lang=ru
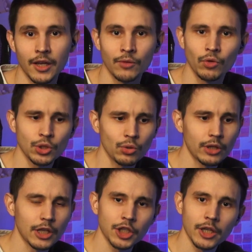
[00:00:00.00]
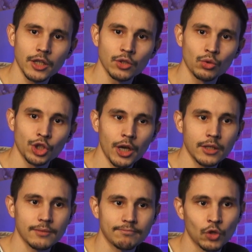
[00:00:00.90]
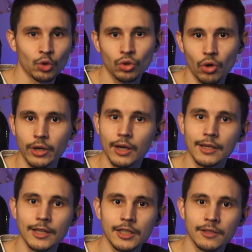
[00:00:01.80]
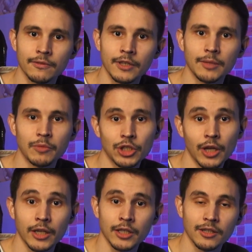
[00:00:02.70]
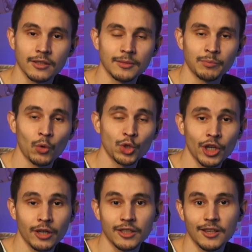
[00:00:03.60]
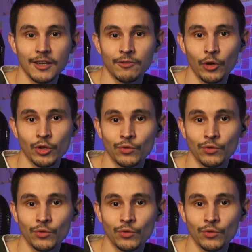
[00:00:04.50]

Его стоит начать изучать, но только если вы мечтаете получать в районе